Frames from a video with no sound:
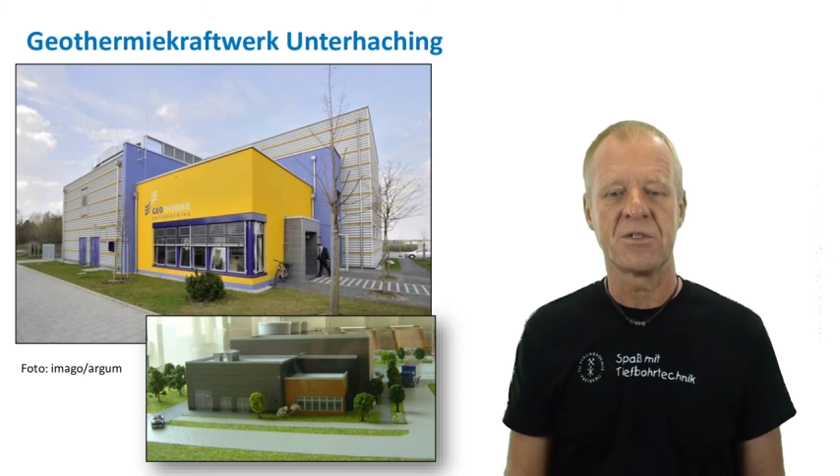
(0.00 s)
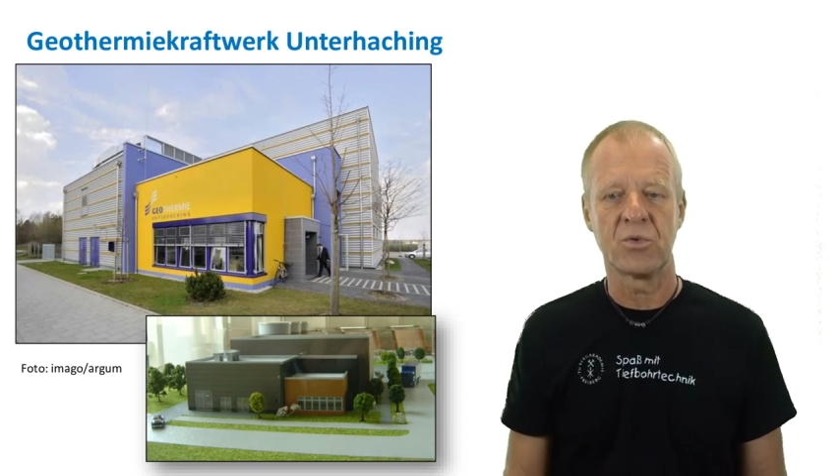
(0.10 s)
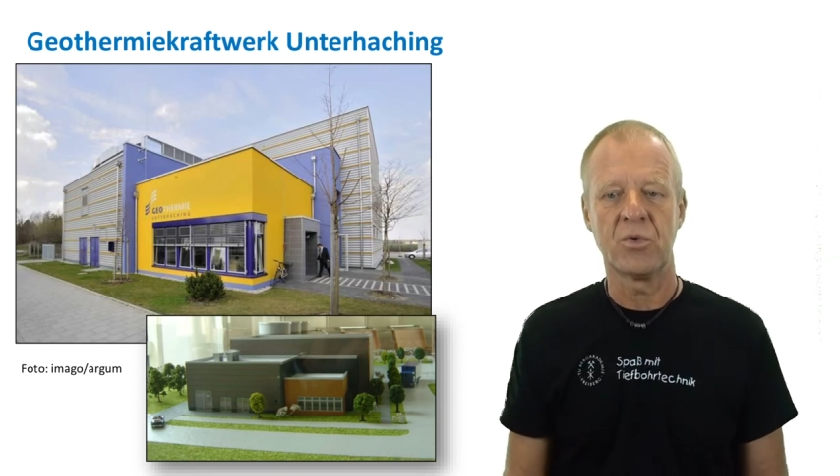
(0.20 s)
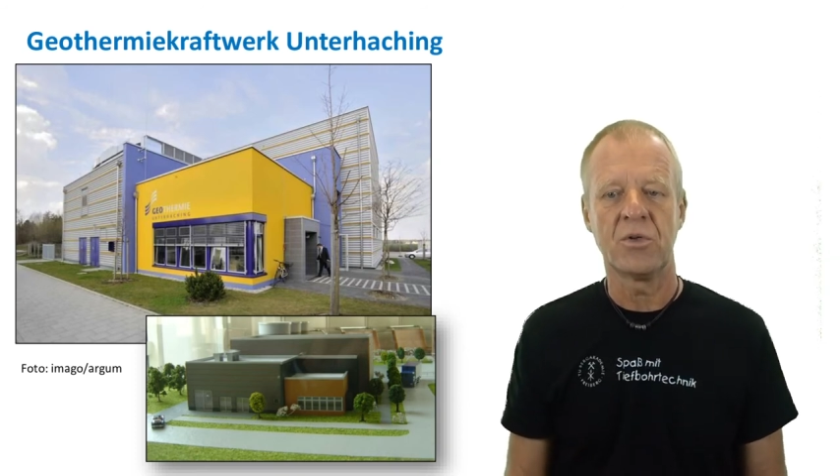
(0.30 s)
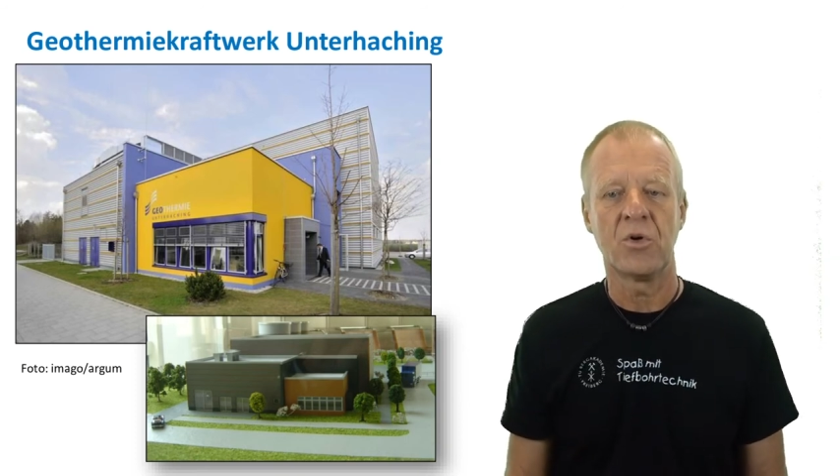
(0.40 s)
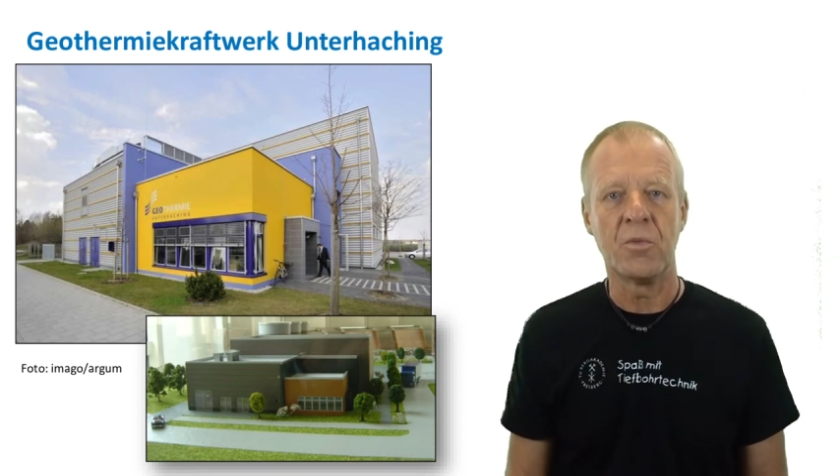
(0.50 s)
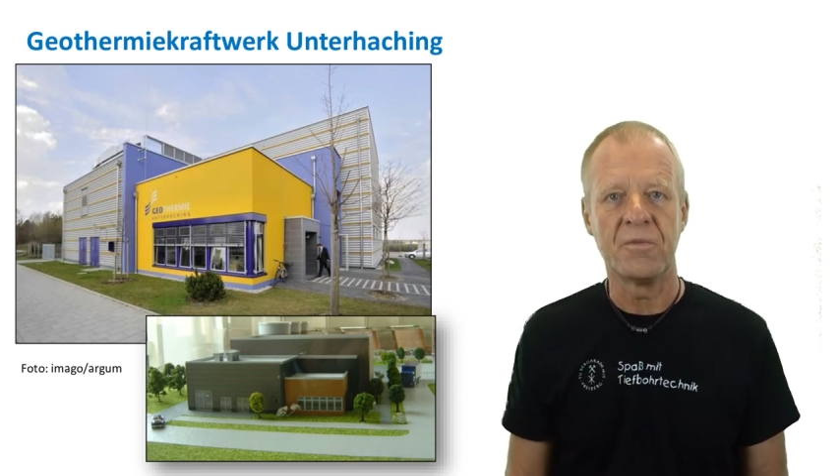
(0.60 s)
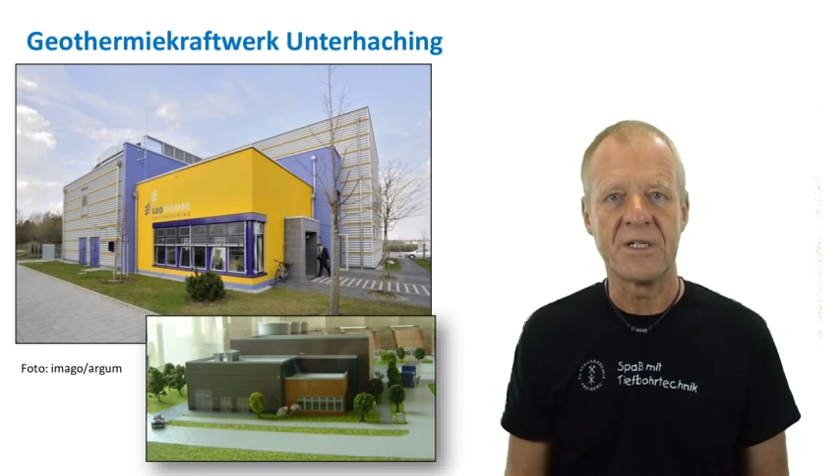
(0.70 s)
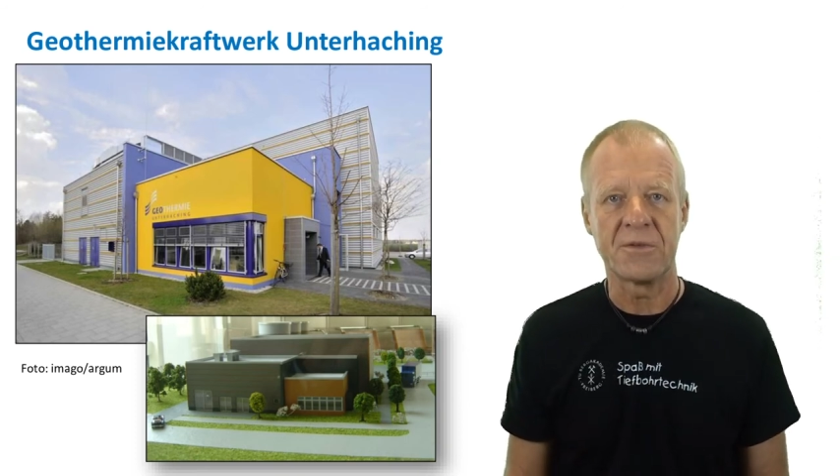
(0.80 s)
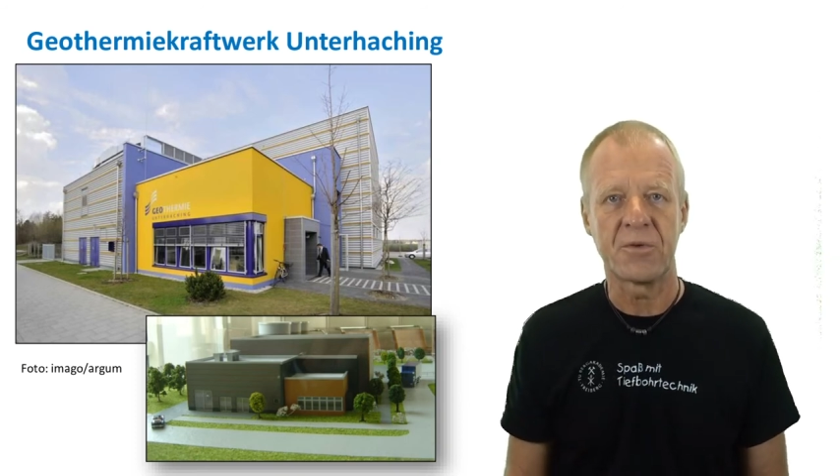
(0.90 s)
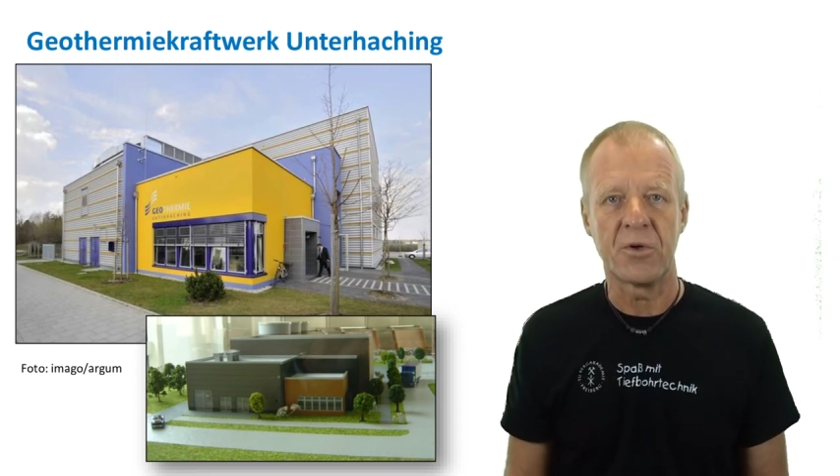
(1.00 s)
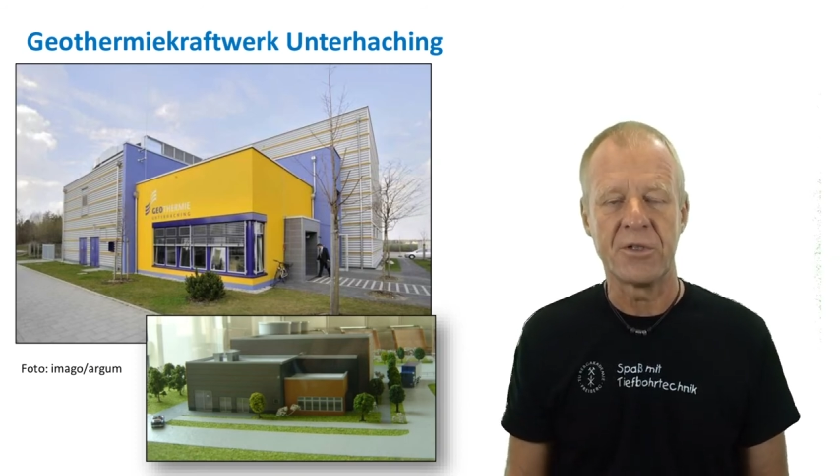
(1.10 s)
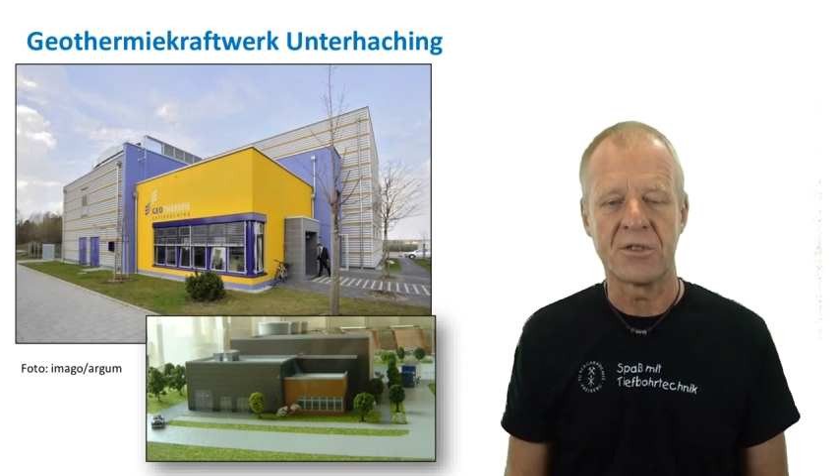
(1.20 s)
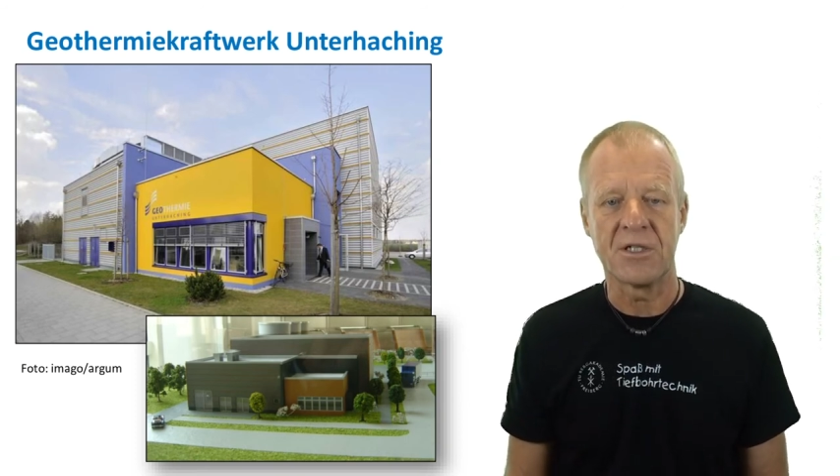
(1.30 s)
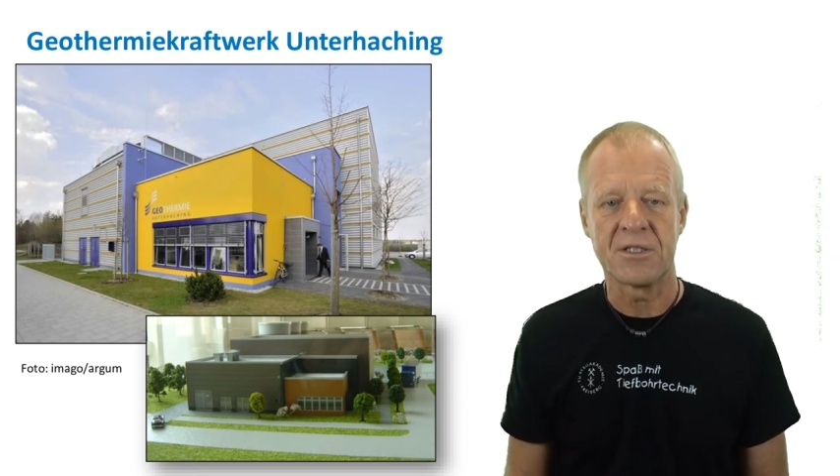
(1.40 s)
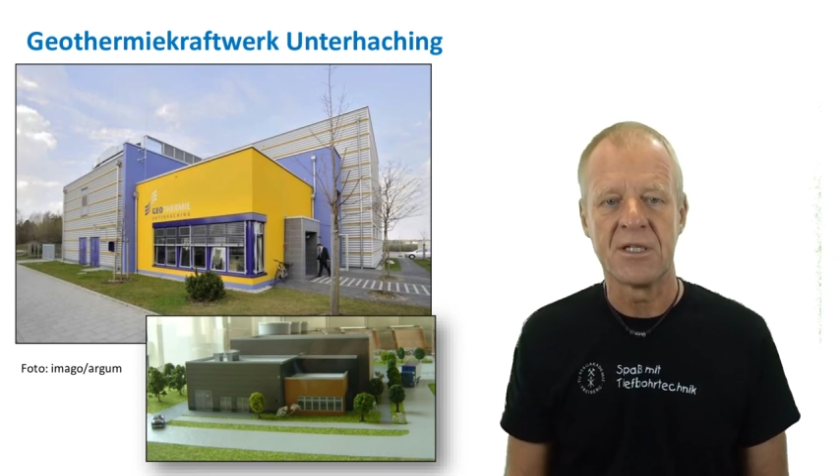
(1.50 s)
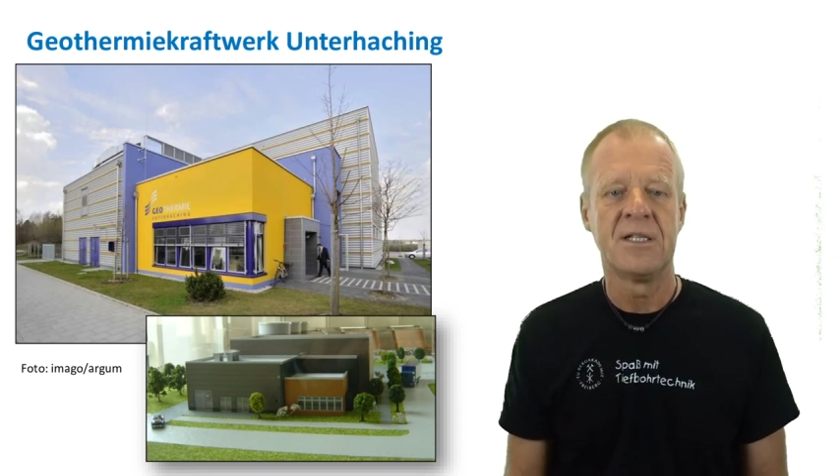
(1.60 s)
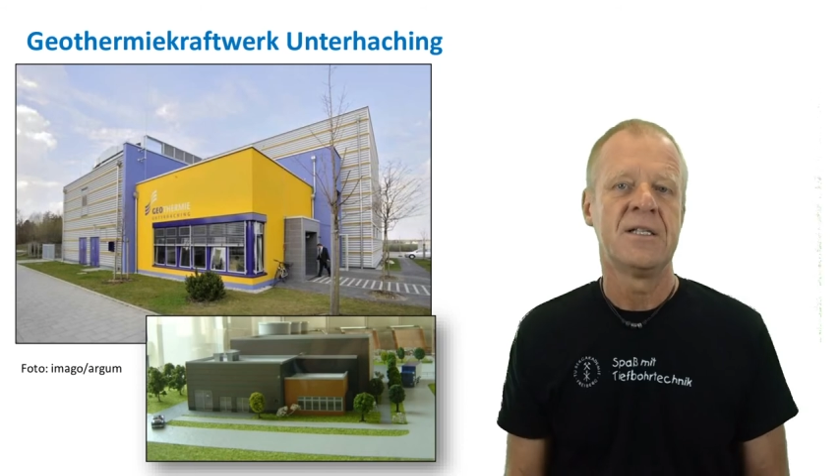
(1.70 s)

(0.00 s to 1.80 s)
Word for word: so umweltfreundlich.